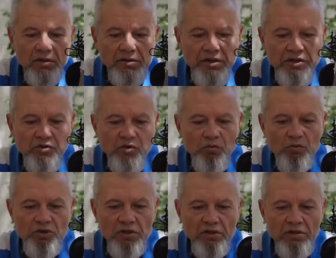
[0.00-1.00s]
На нее
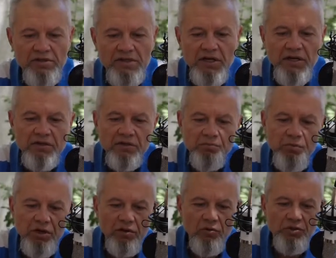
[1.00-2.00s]
можно снять
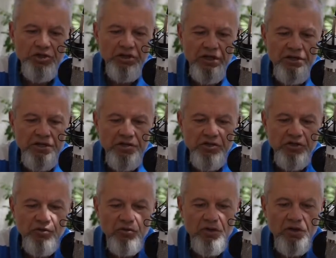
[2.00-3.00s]
поролончик, одеть
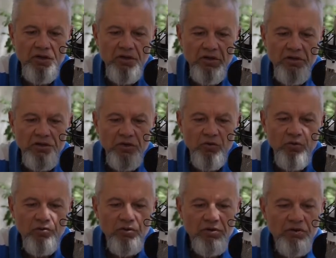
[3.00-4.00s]
еще
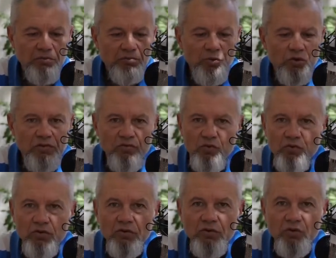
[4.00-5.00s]
такой вот
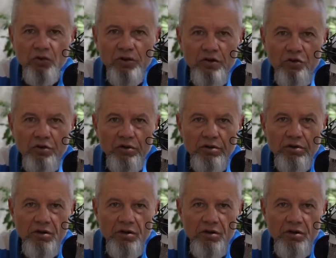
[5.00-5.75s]
мертвую дохлый кот.